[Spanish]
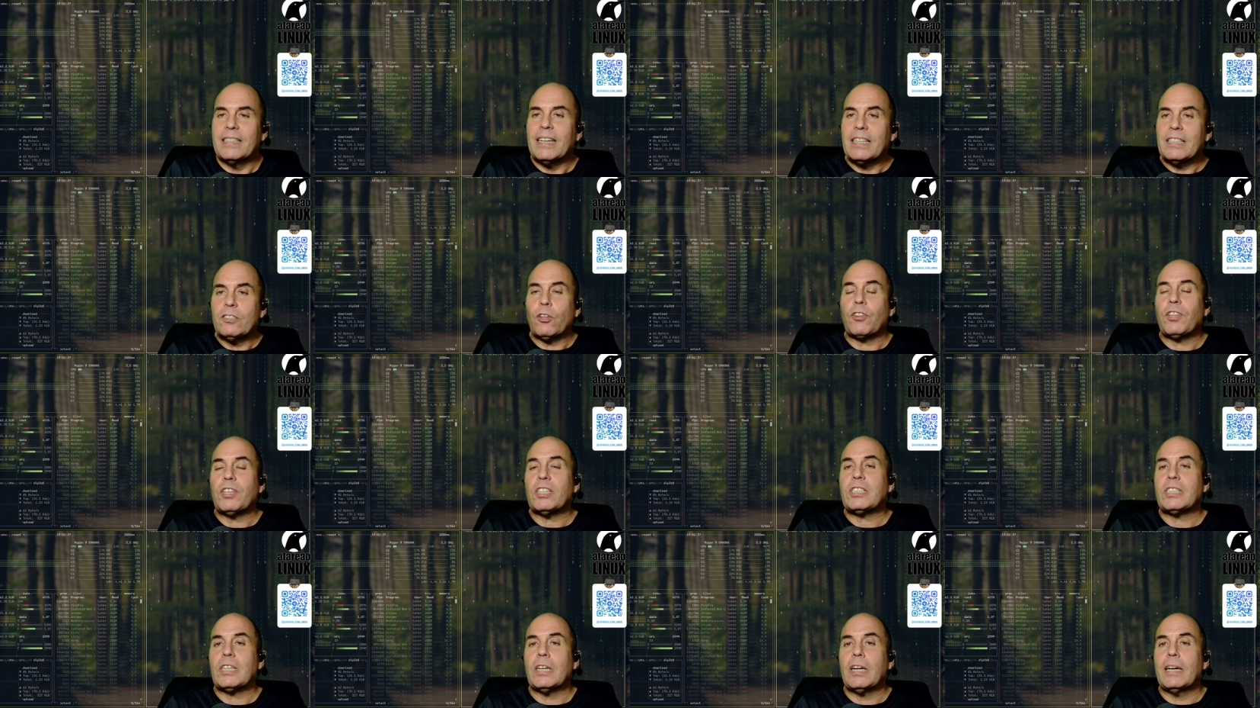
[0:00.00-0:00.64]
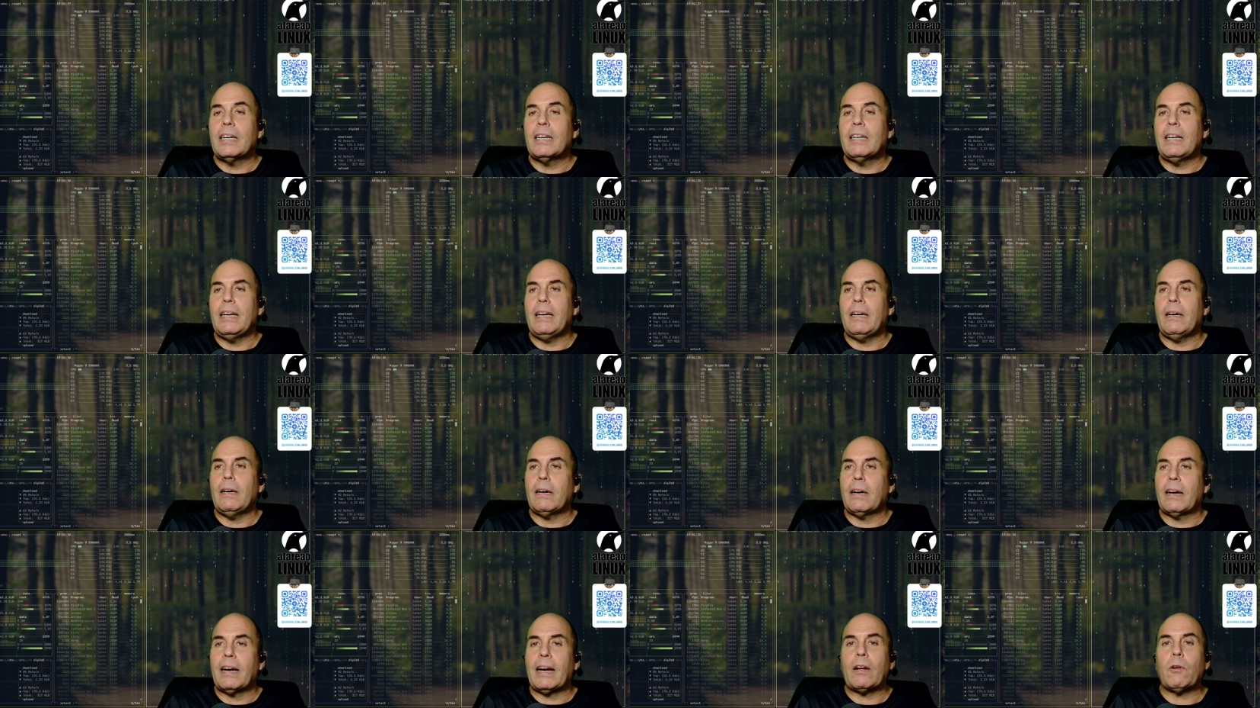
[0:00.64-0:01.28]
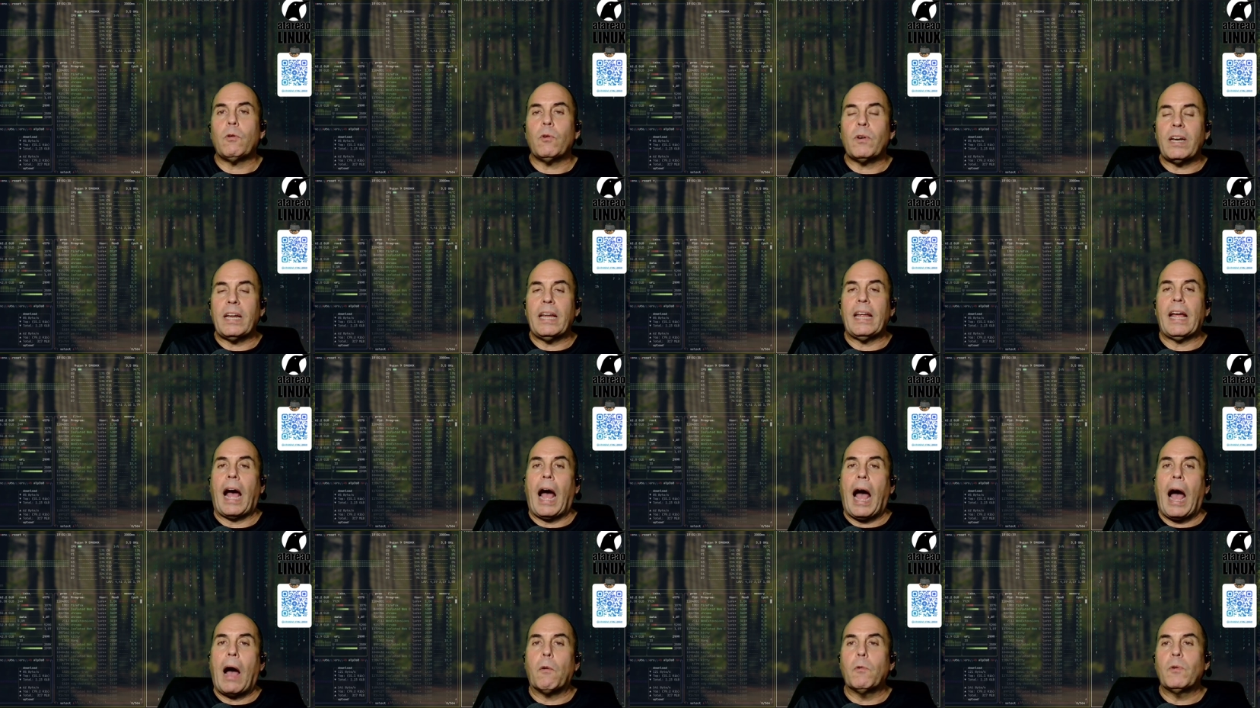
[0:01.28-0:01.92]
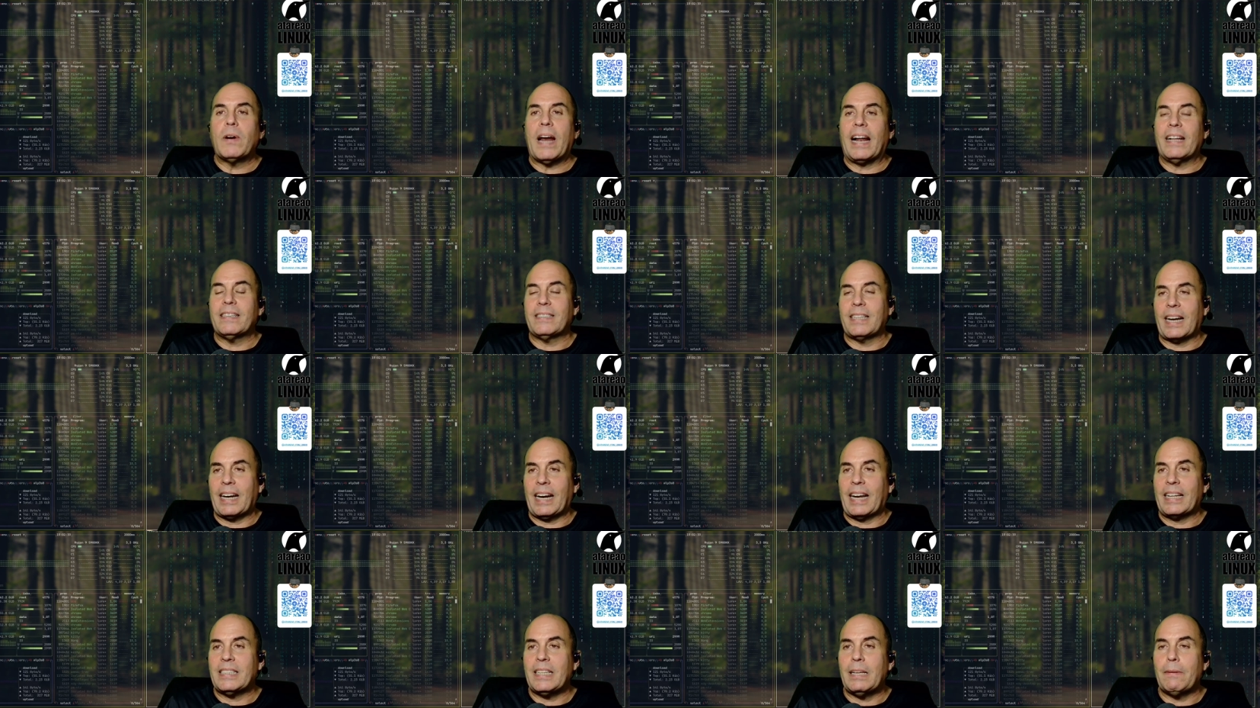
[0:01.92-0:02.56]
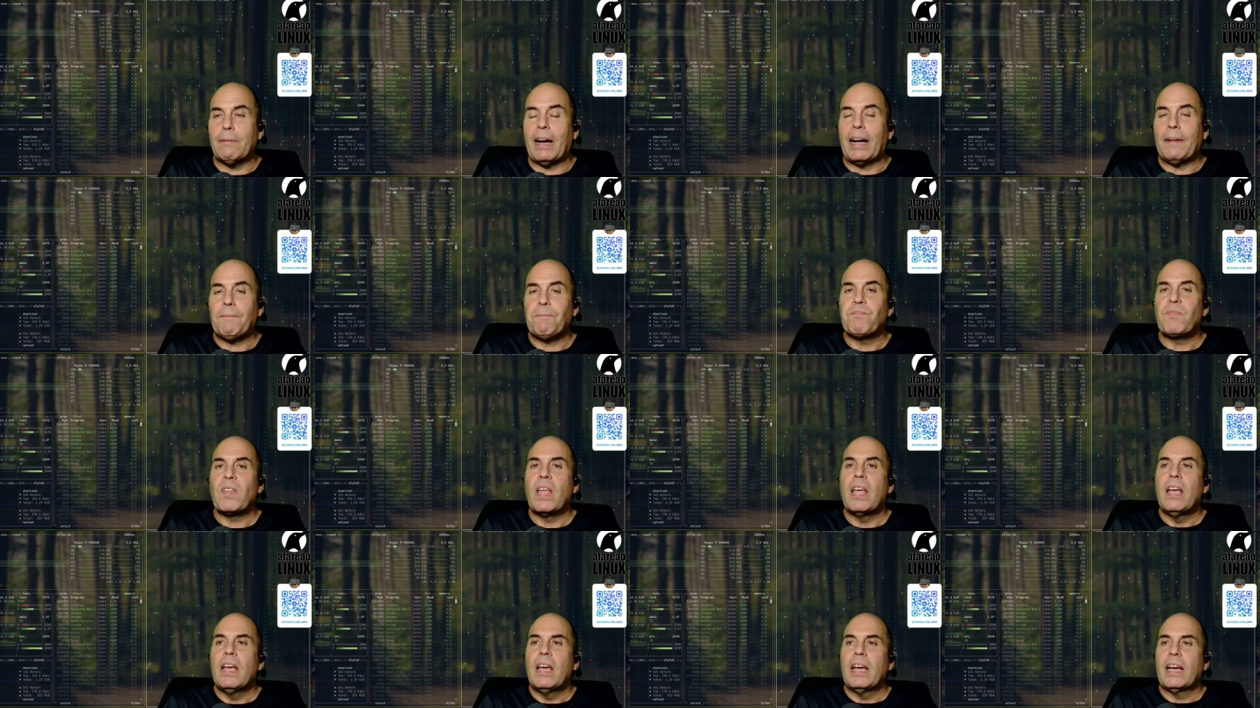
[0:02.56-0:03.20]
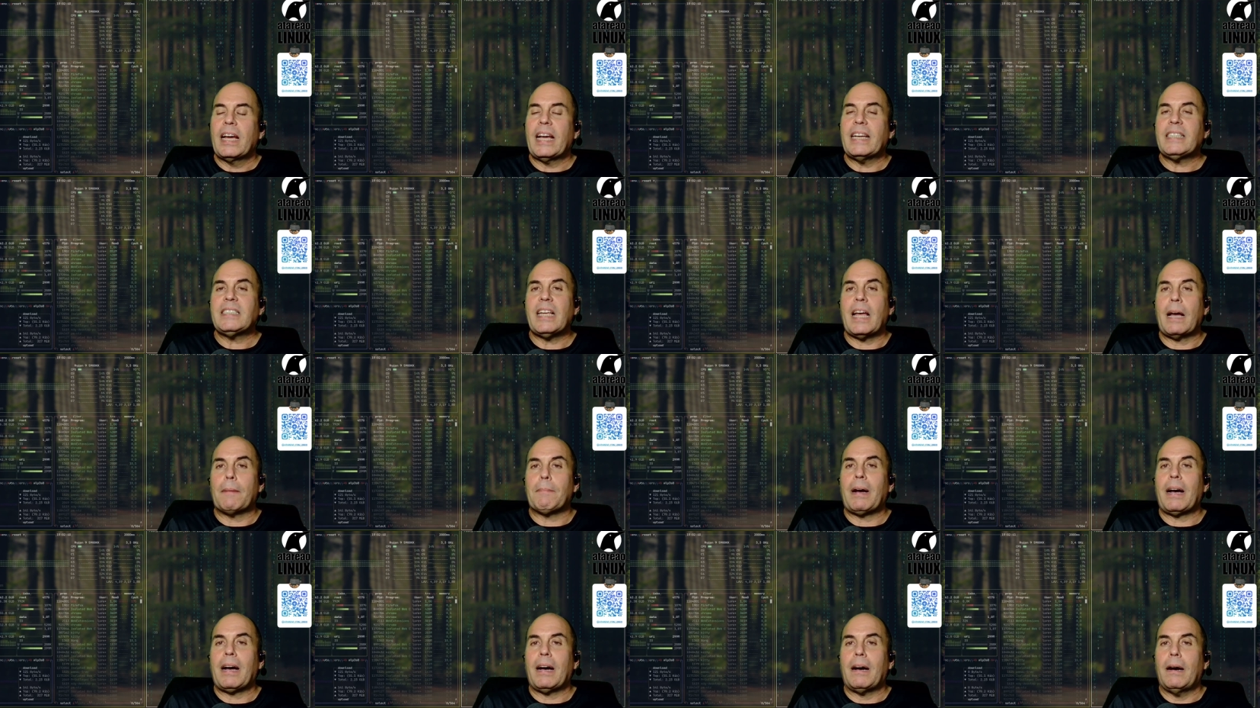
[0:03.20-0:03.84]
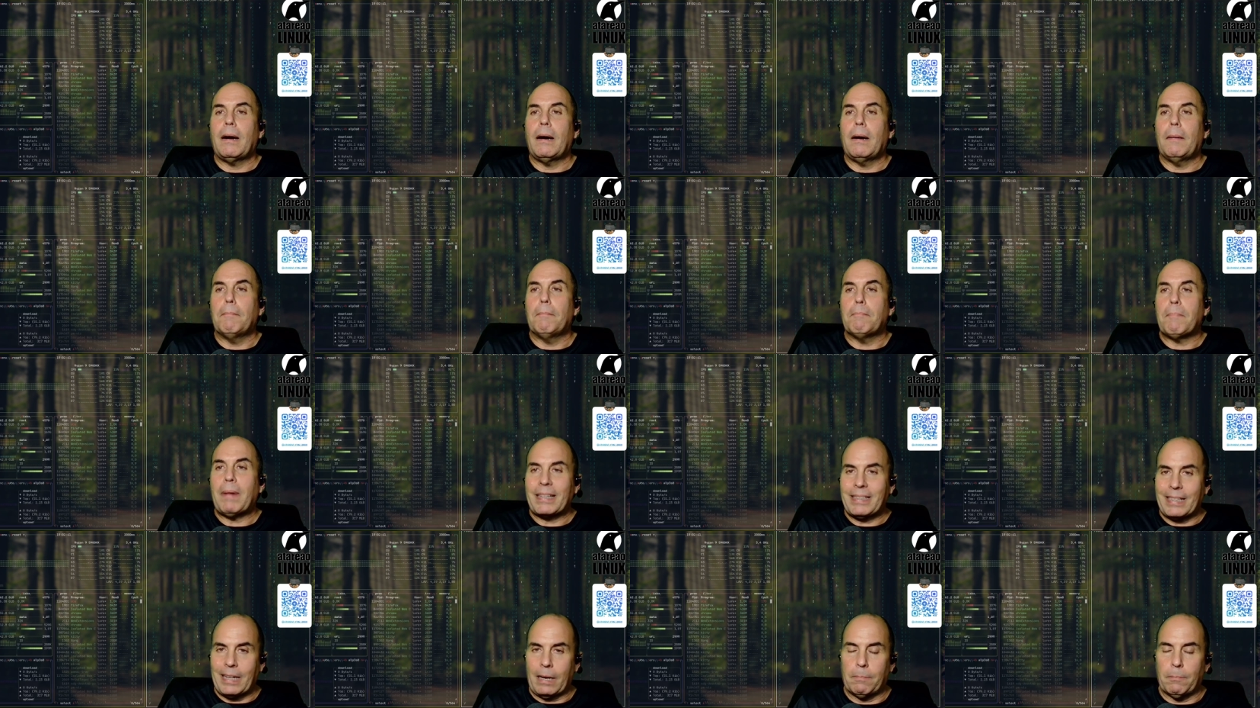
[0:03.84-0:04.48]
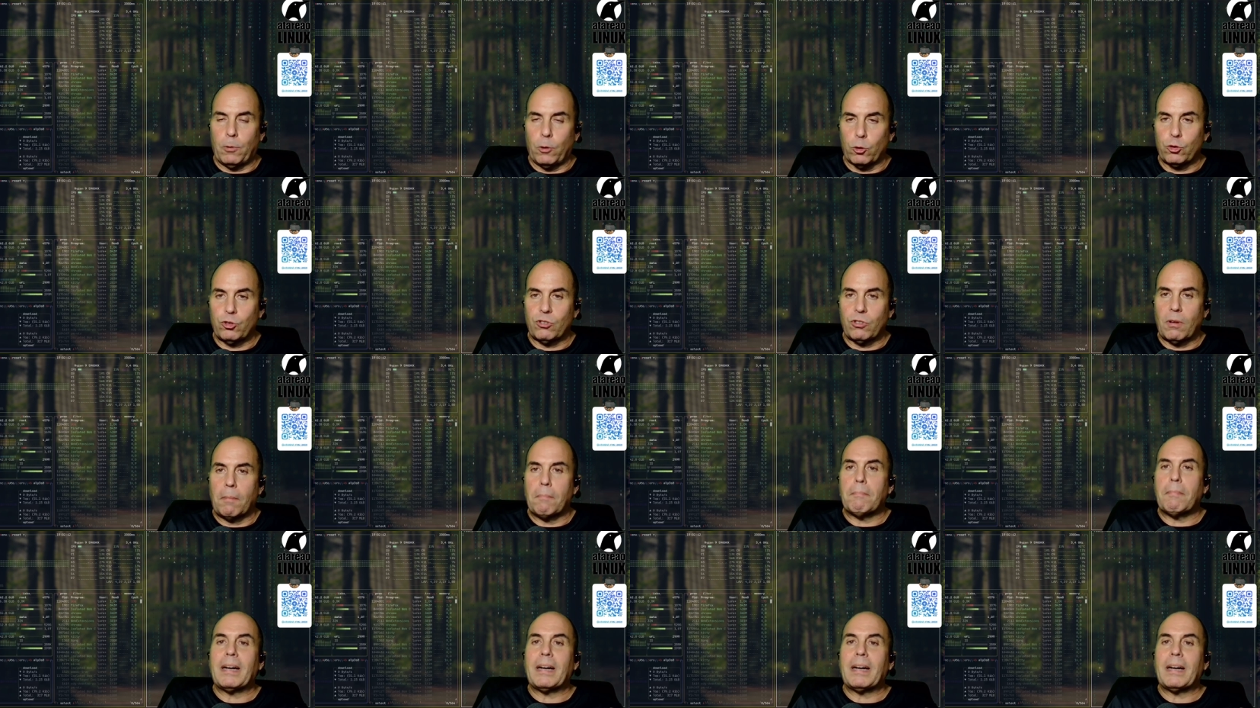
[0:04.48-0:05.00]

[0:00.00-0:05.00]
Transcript: Entonces recurrí a una alternativa que se llama Mattermost.